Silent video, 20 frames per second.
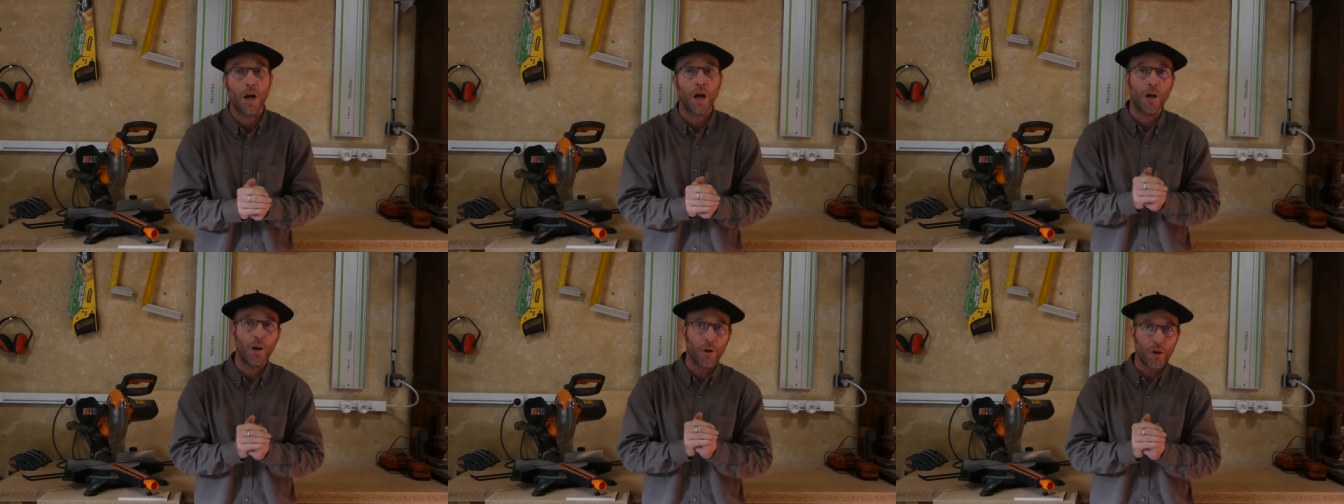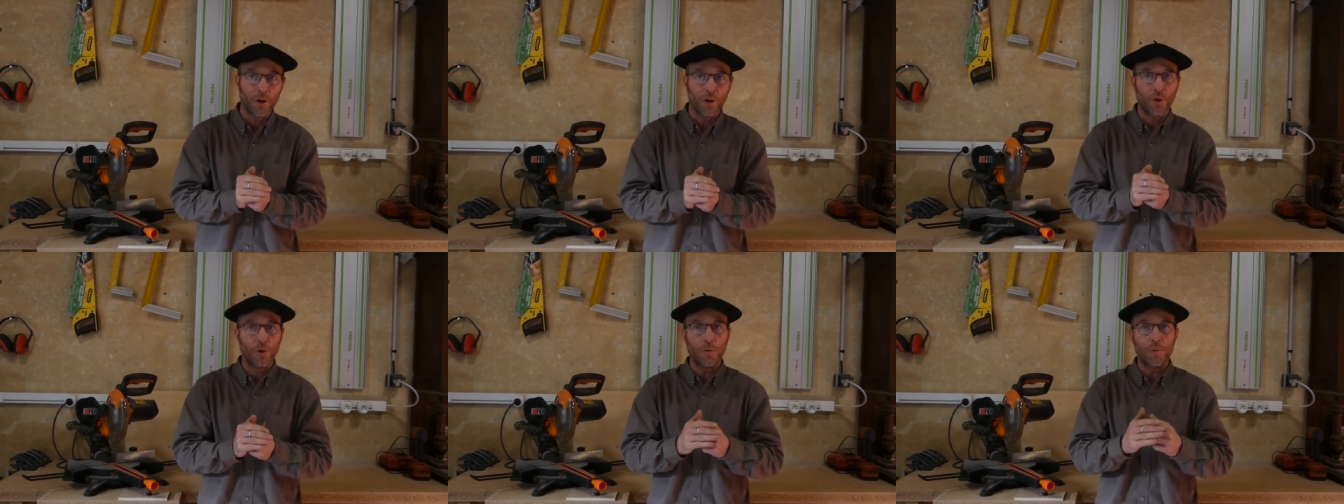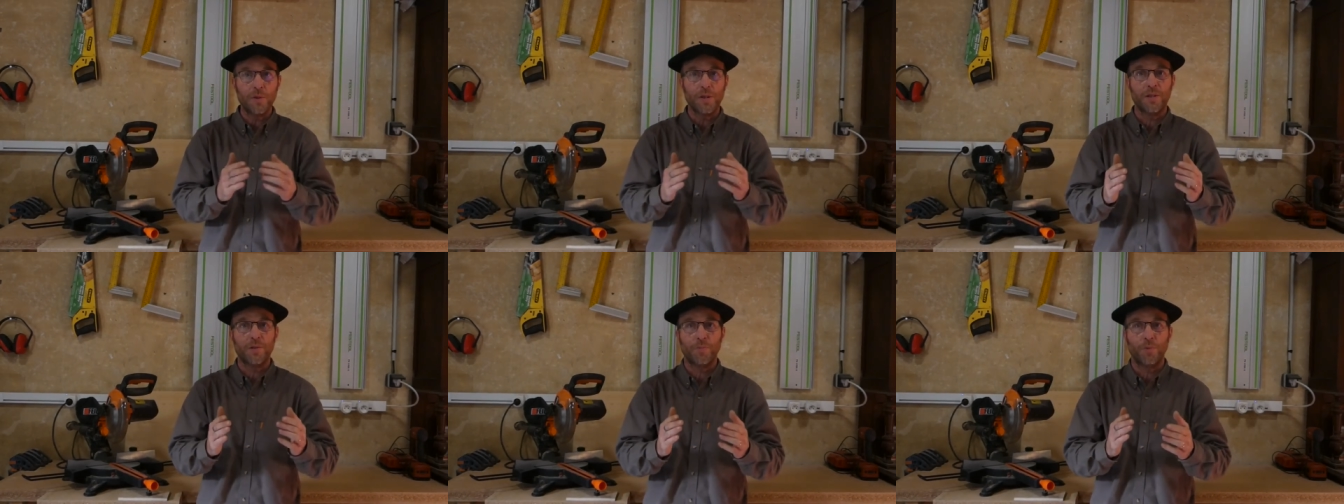Alors
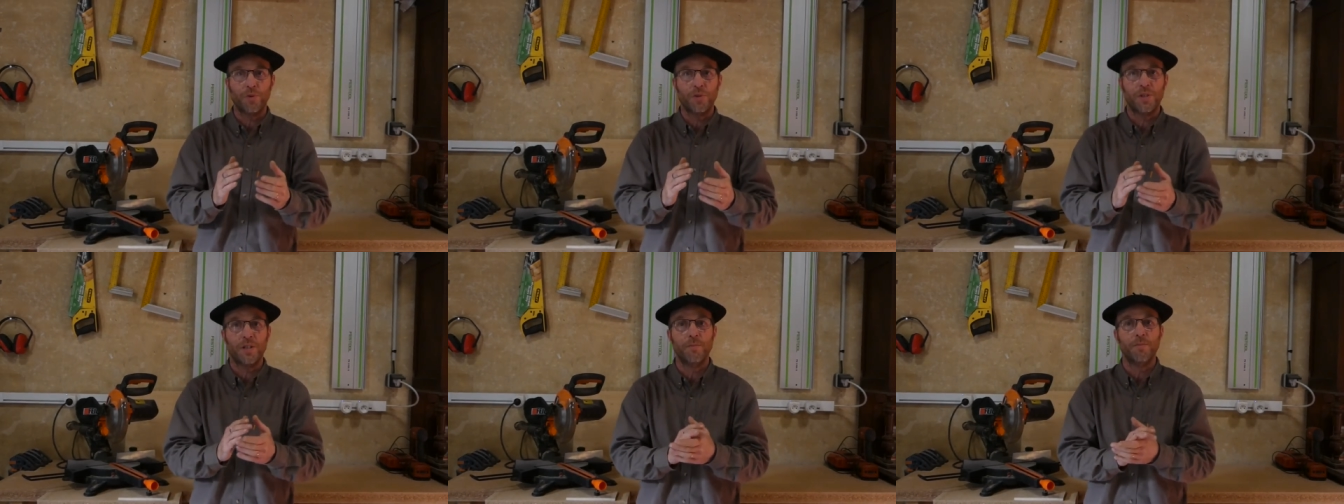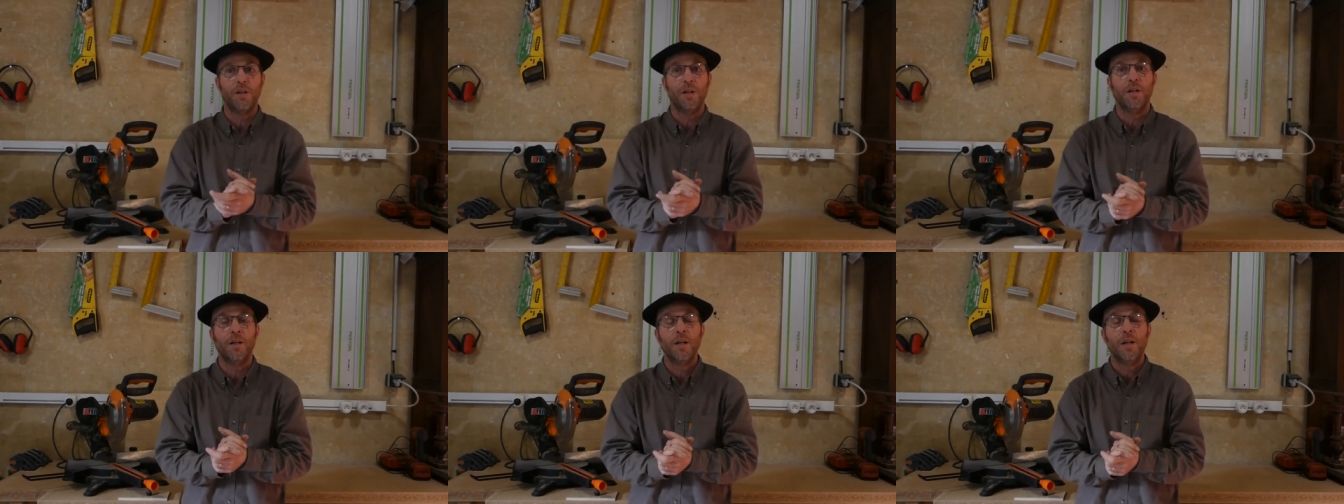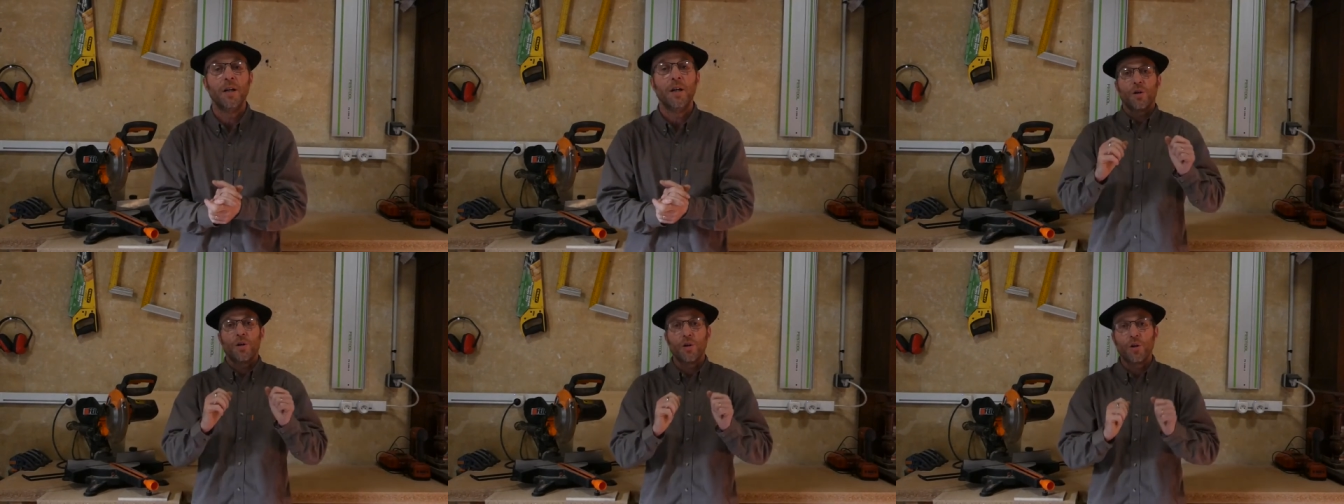comment est-ce possible
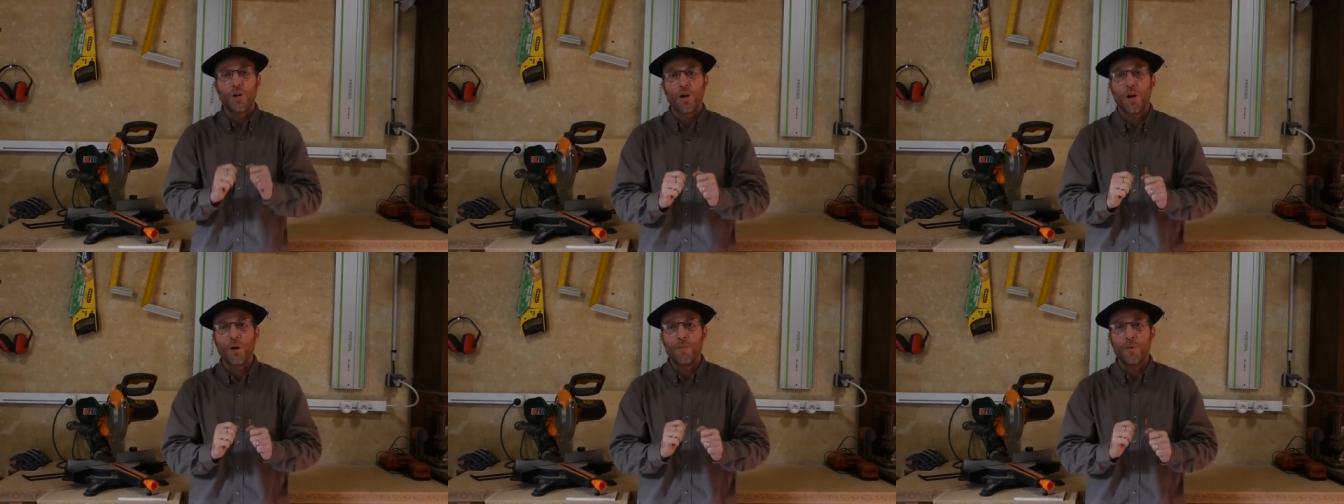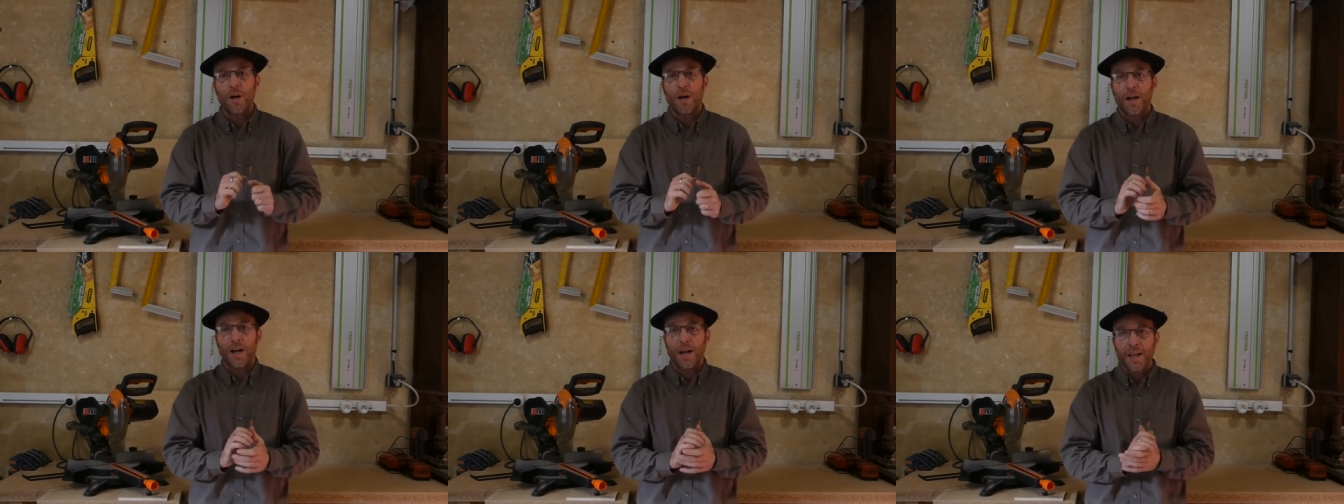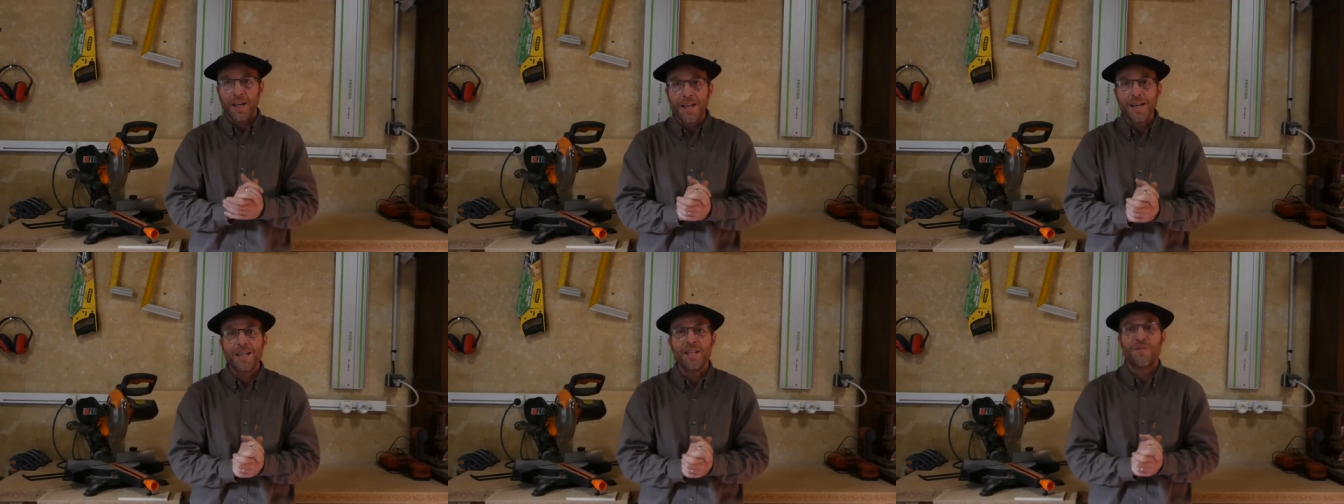Comme
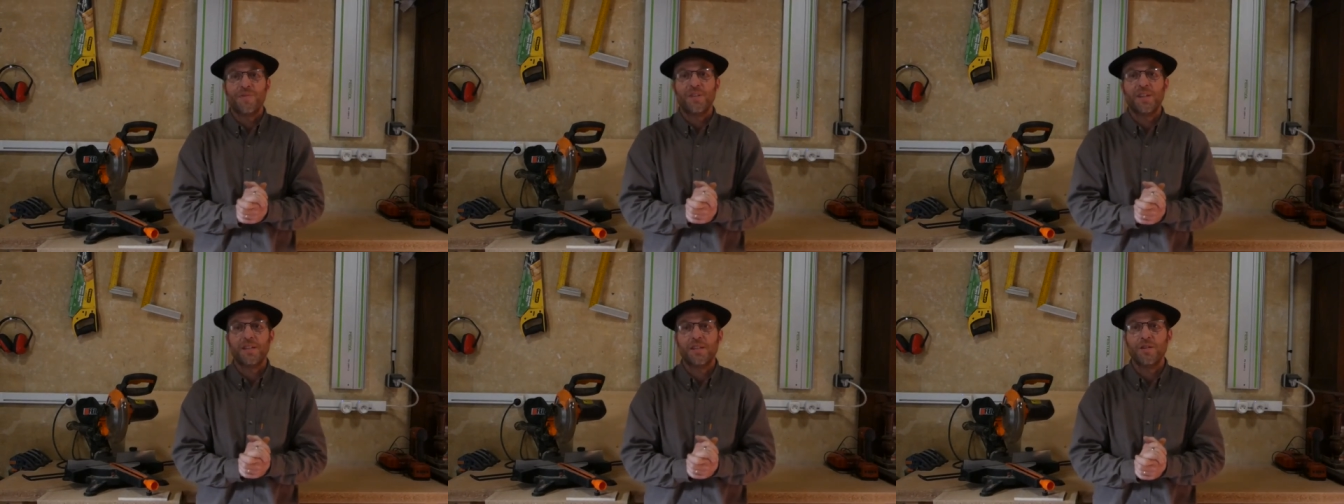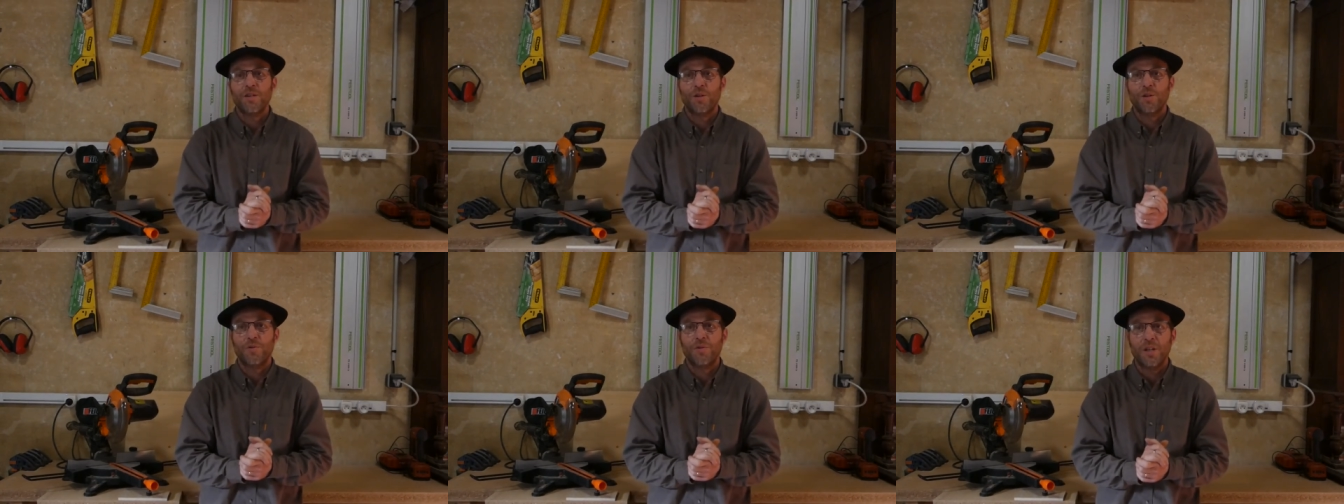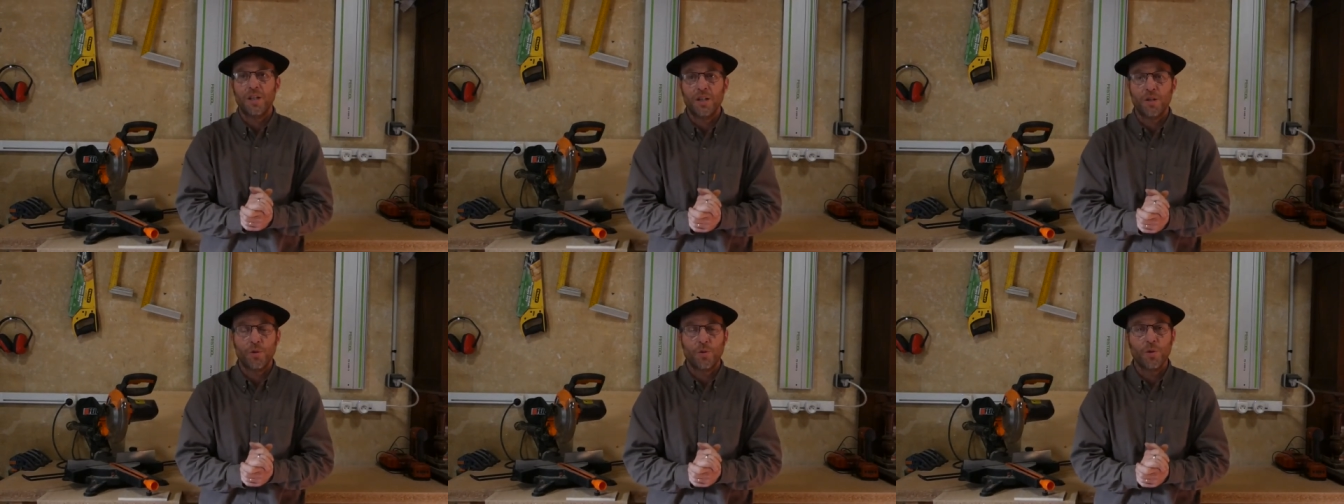rien n'est fixé dans le
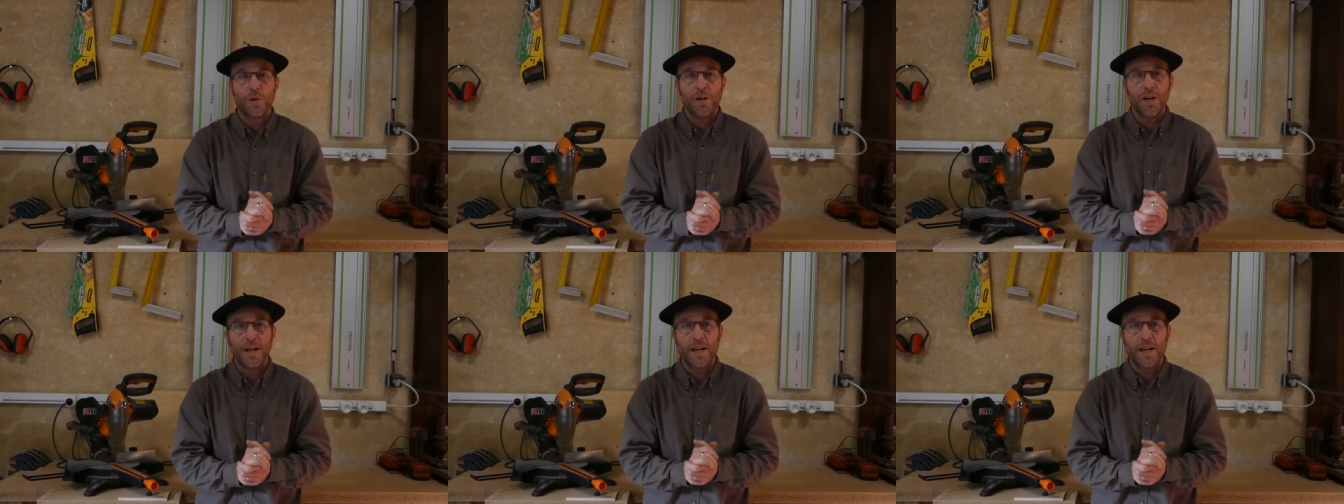véhicule,